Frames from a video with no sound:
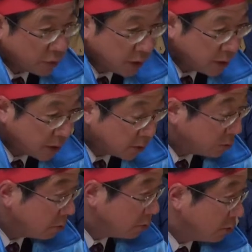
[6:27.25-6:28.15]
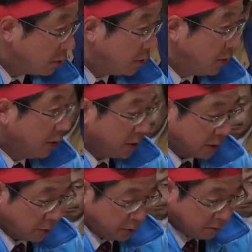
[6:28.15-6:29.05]
請けになってくると
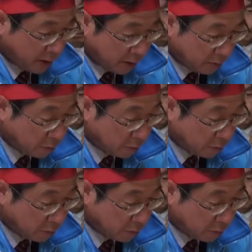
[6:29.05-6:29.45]
例えば